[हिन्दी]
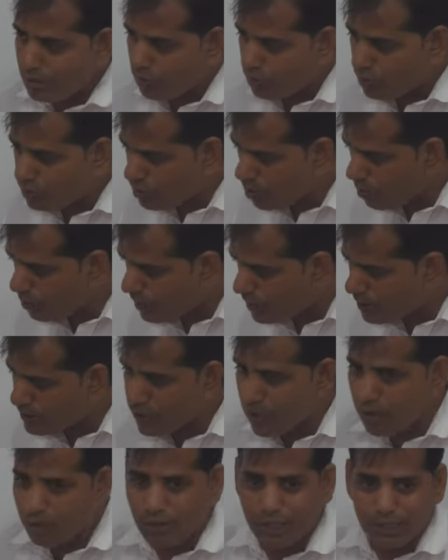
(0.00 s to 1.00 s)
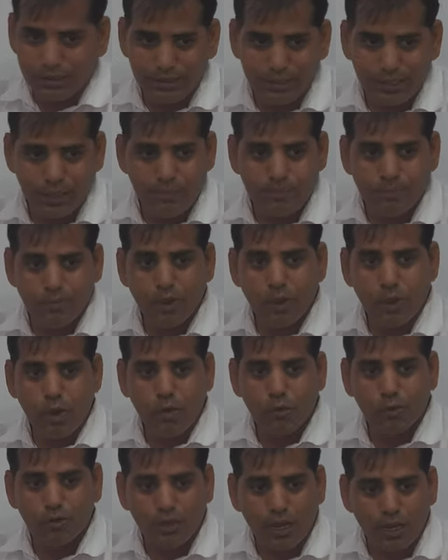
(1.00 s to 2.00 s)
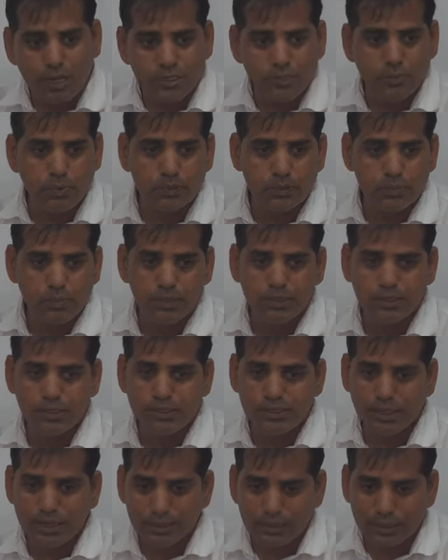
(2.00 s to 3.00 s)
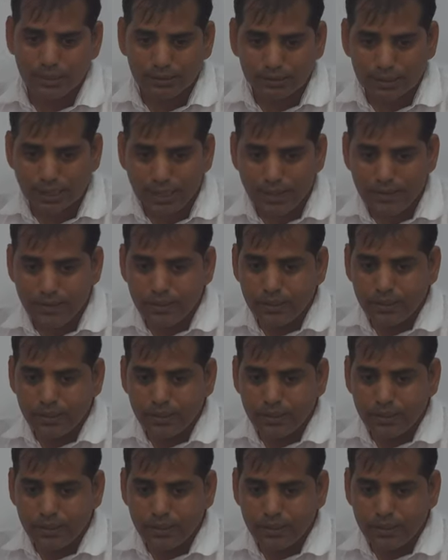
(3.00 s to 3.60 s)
उसको प्रस्ताव लाती है और राष्ट्रपति फिर निर्धारित करता है